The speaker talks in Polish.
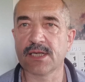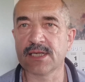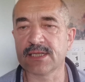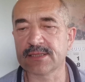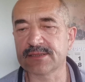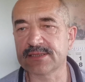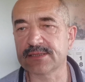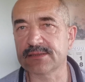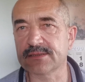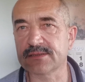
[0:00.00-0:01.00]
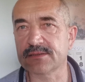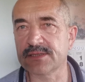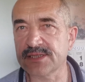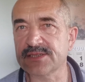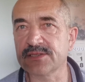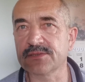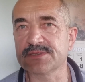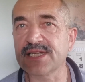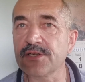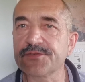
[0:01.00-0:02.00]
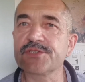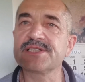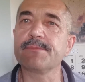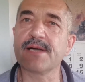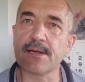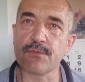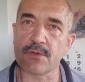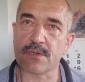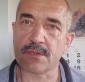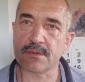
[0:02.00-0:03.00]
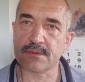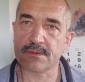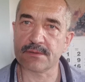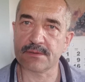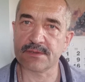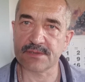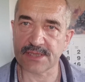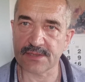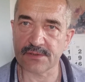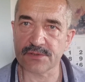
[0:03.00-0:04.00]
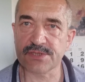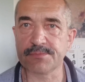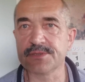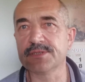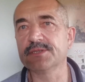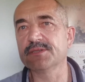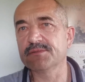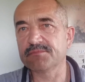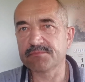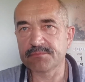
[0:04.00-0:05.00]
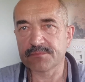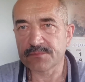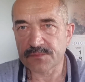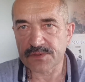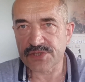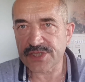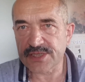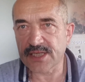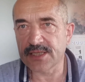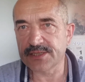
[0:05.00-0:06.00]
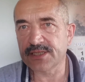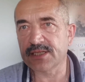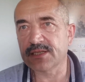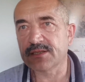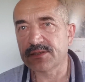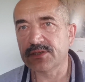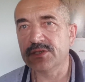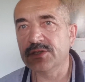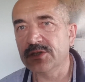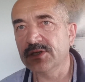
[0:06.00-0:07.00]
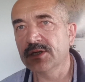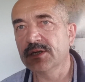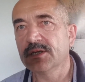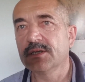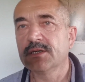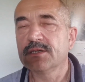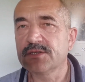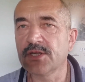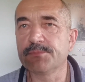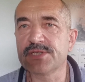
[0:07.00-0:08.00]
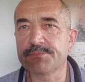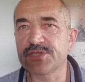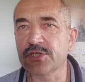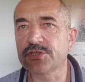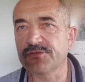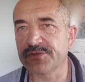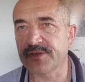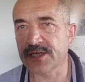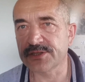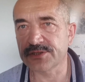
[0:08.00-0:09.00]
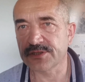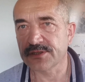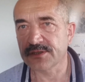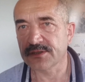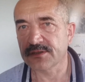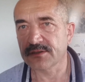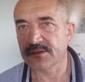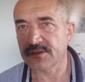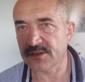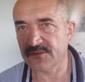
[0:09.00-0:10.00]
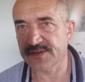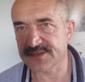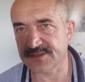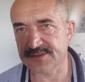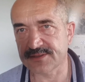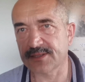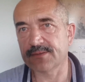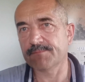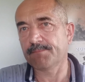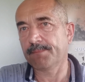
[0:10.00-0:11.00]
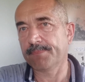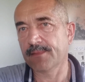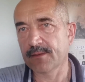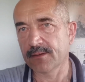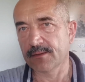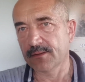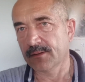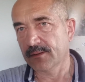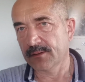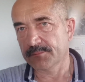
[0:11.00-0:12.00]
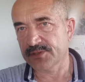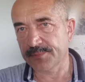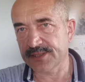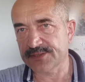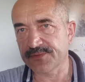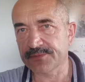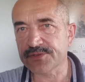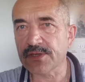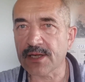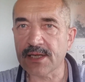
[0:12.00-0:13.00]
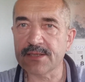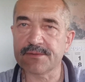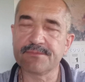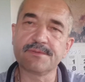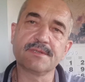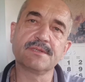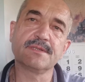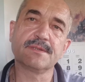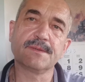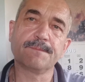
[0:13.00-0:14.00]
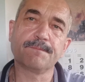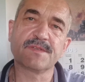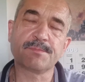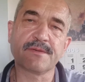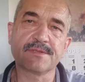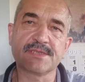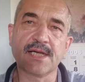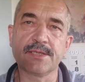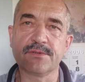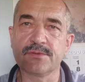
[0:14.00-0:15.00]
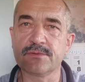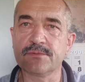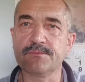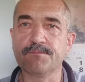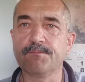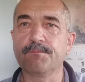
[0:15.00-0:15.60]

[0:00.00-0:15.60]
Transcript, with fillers: a jest to stanowczo za mało do tego, żeby rzetelnie i dobrze przygotowywać inwestycje. Proszę Państwa, wczoraj w sprawozdaniu